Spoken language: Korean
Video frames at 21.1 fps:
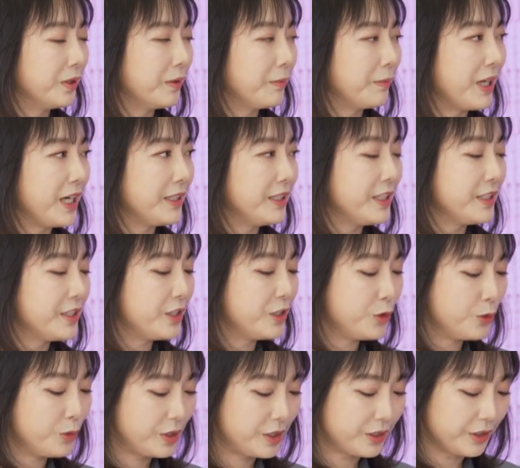많이
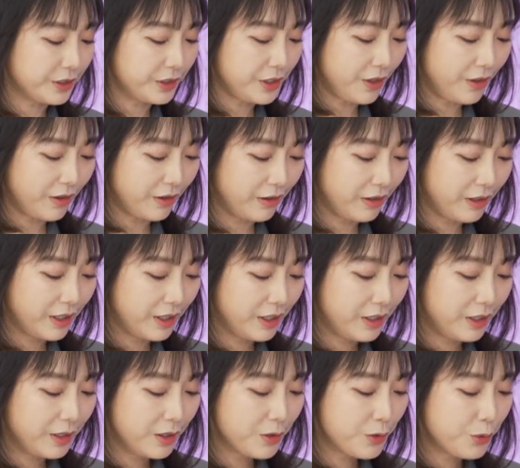있을 수 있어서
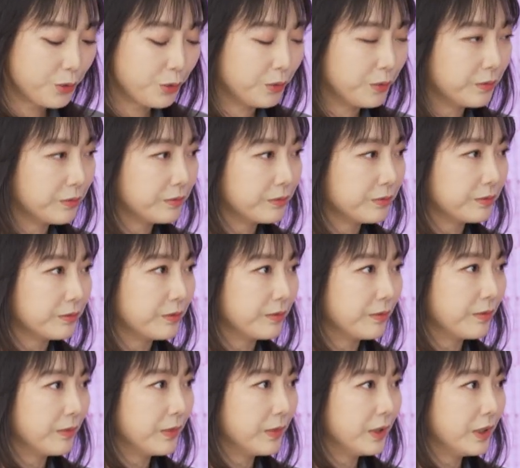좀
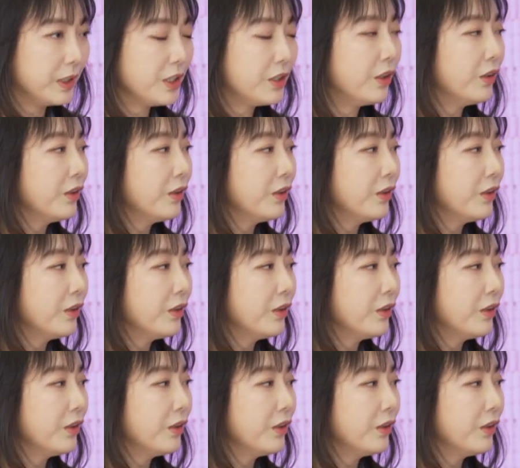이런